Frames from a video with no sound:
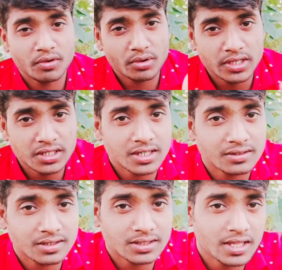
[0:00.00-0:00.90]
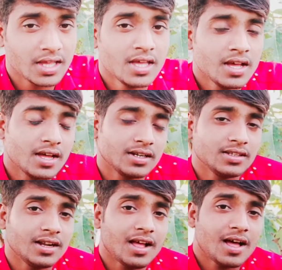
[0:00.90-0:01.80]
ब्लॉगिंग कर सकते हैं
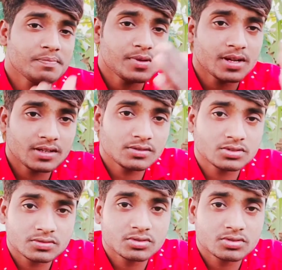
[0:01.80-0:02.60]
अनदर आप अगर